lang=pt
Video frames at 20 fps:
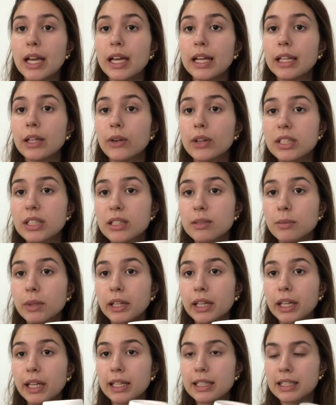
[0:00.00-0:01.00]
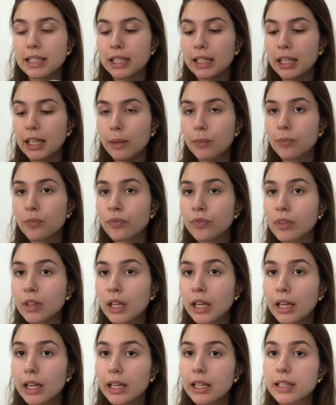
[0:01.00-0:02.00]
Então essas manteigas aqui,
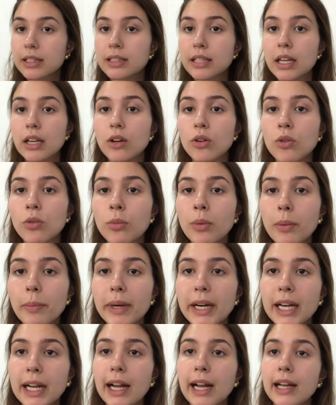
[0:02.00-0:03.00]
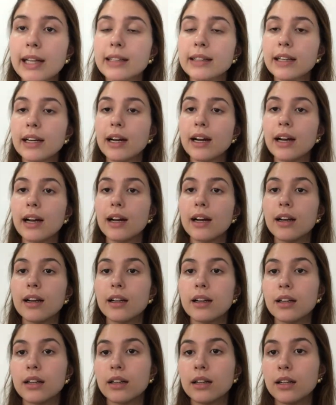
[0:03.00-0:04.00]
eles têm uma para cada
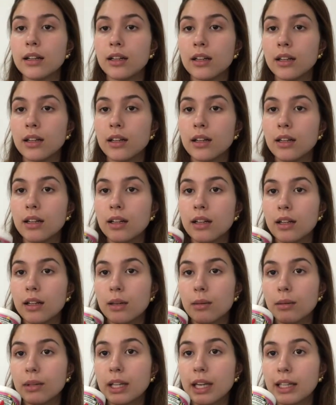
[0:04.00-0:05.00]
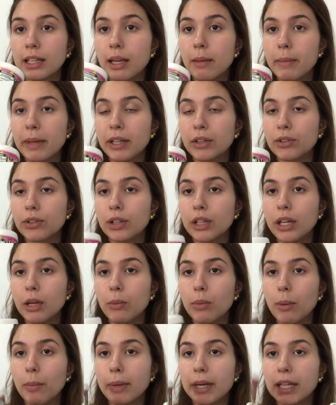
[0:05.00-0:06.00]
tratamento, né?
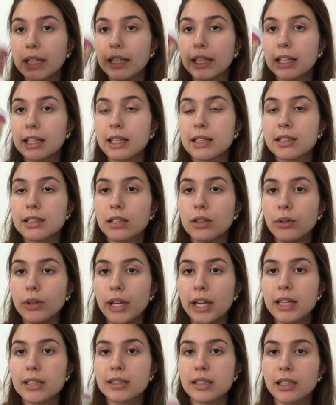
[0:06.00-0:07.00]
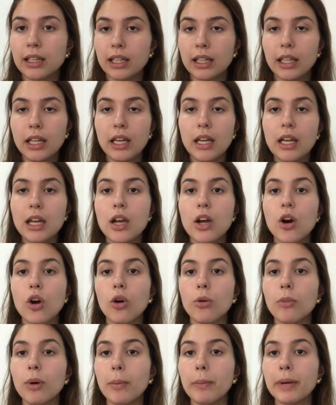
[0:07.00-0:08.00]
Uma para hidratação, que é essa daqui,
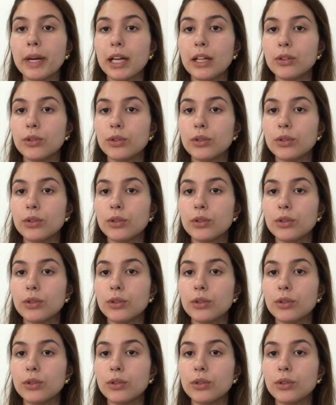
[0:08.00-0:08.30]
uma para